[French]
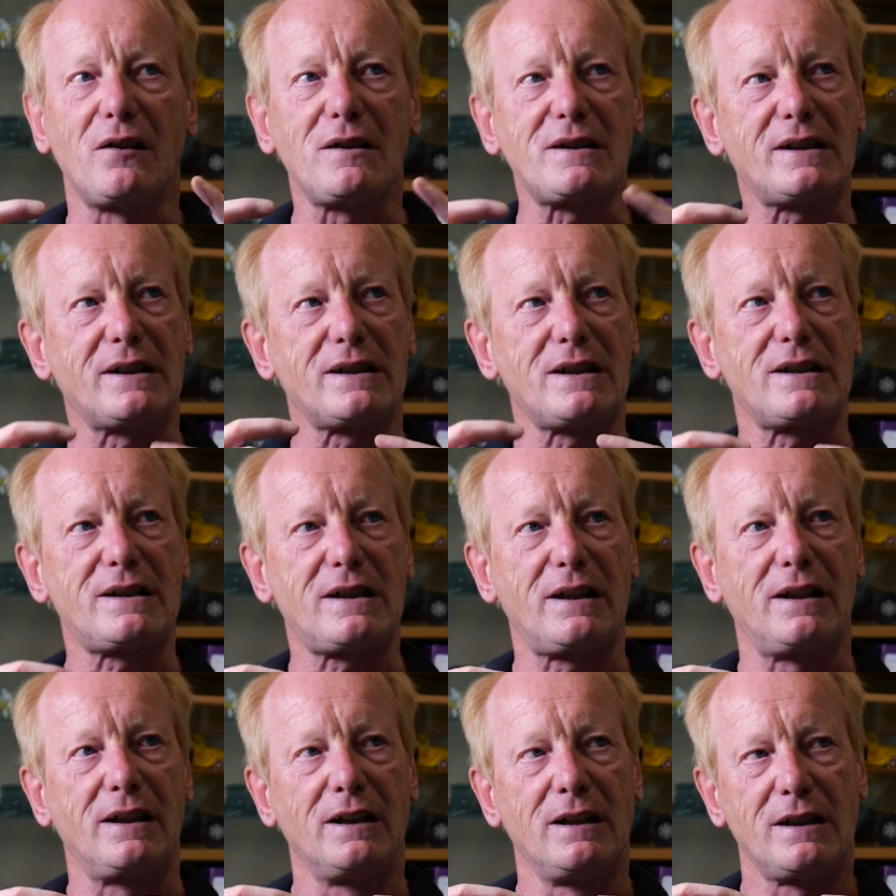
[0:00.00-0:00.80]
temps,
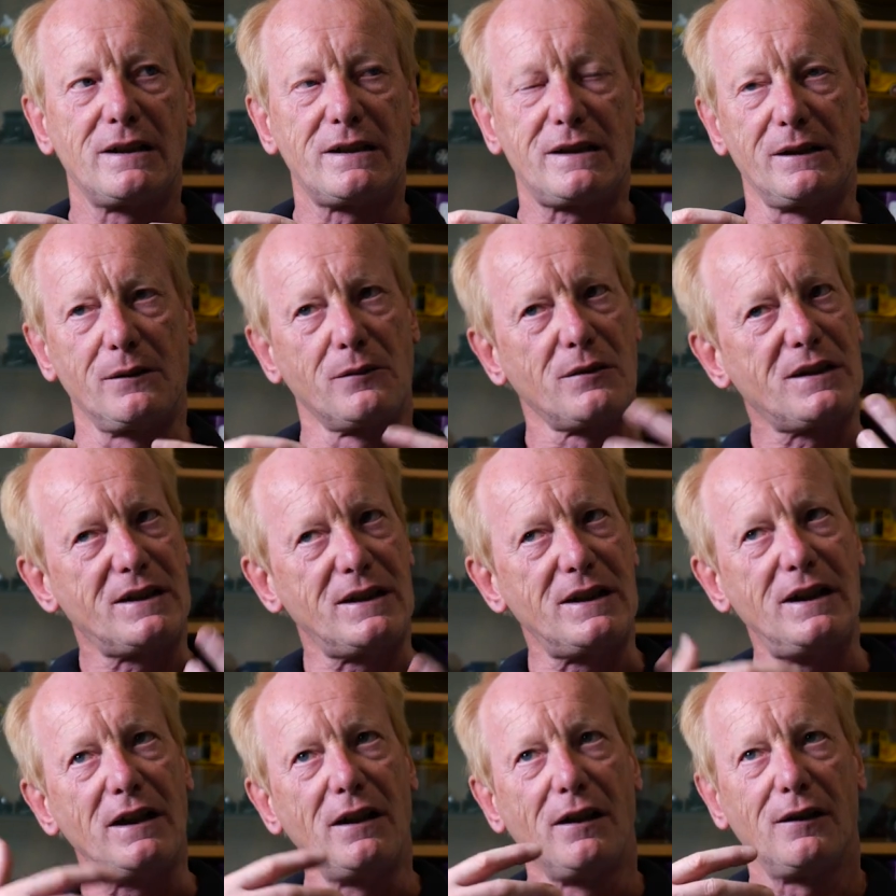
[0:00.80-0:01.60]
c'est
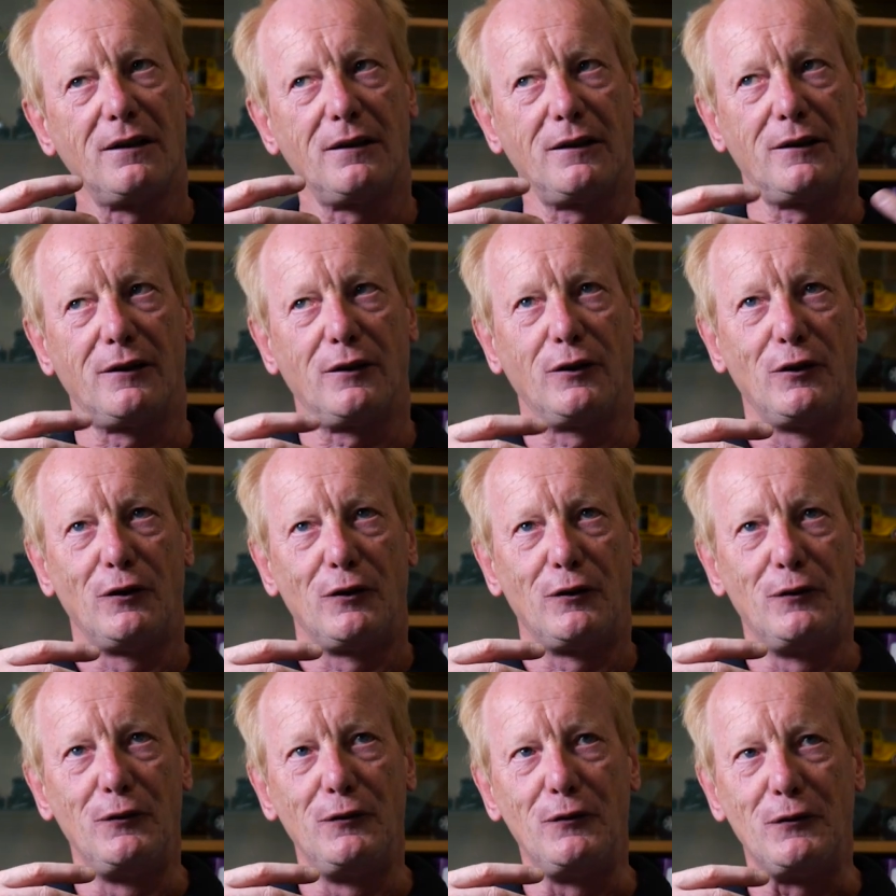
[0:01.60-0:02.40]
aussi euh,
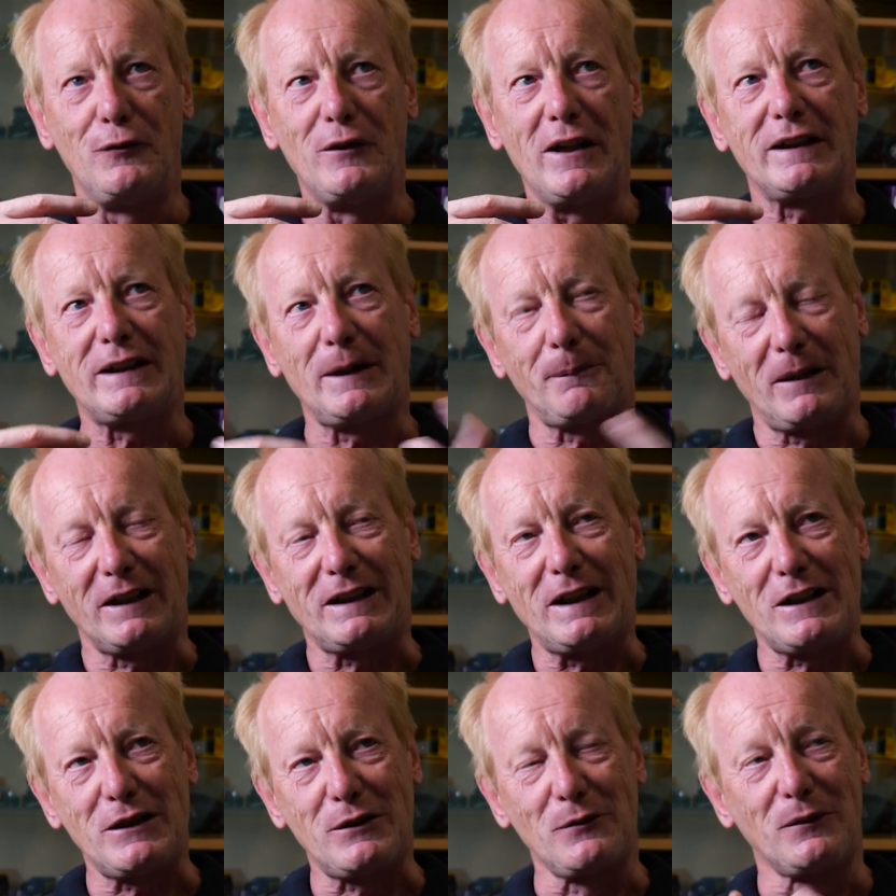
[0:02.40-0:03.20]
une,
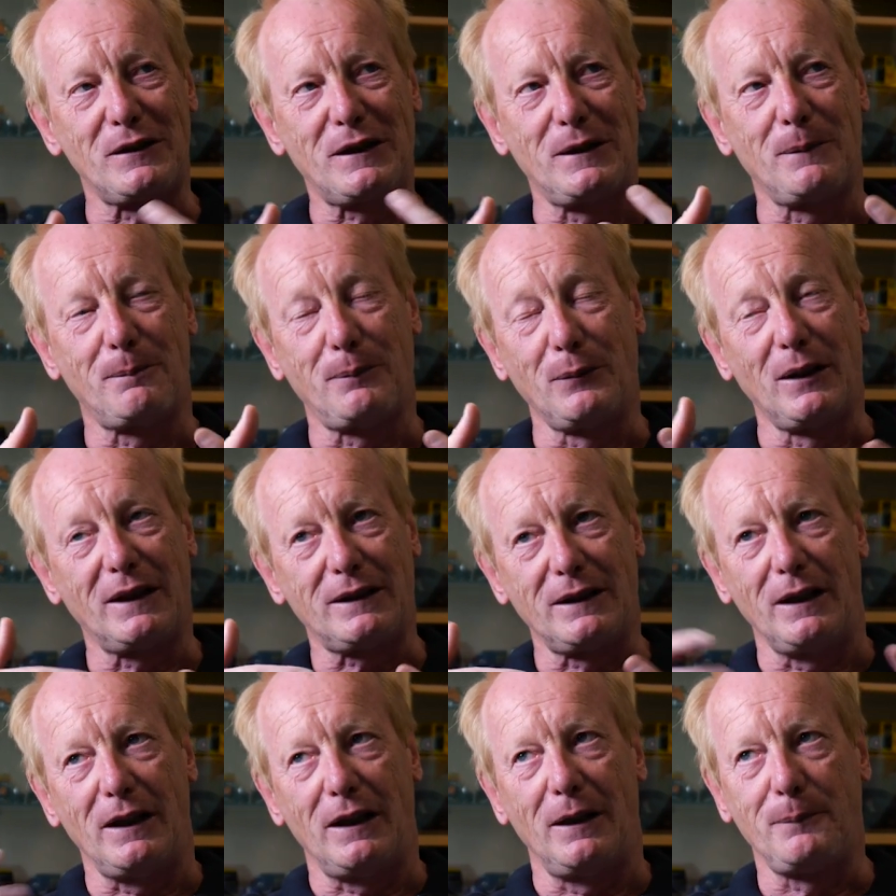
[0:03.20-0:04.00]
interprétation qui peut
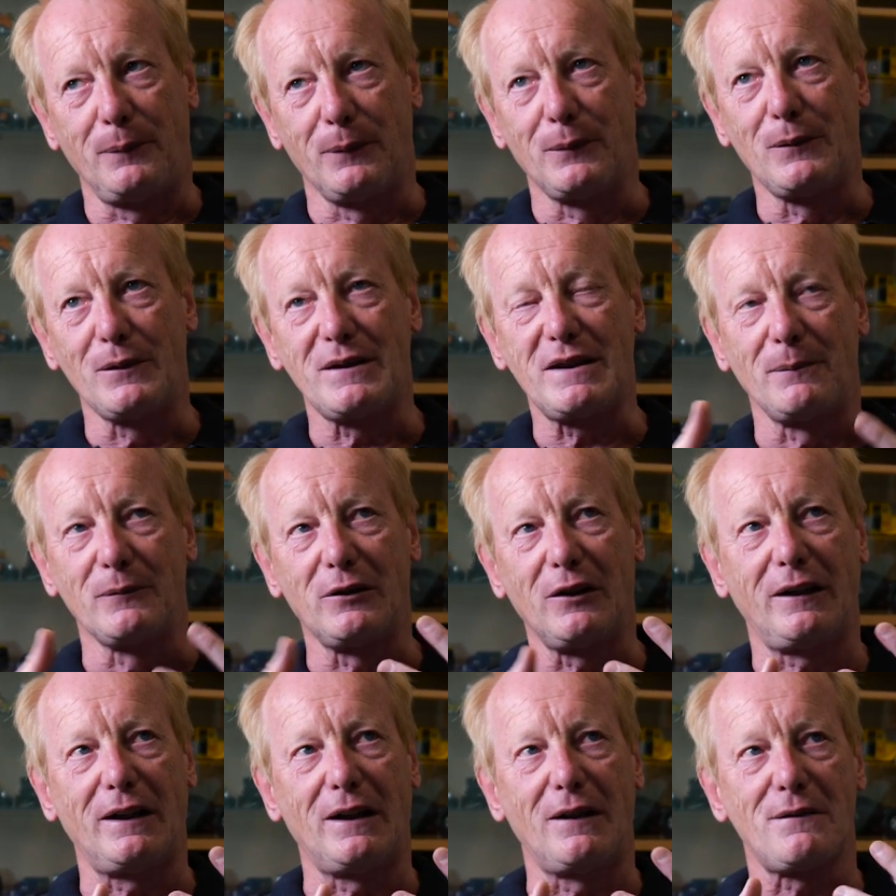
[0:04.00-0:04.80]
être un peu deuxième
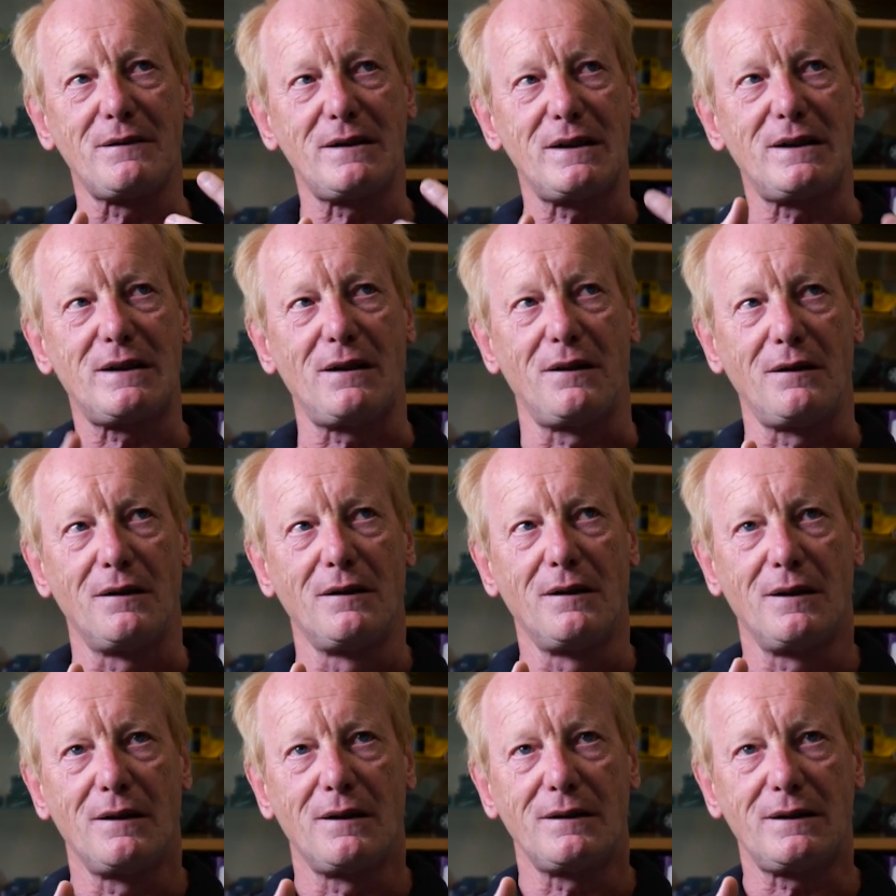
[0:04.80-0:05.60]
degré en se disant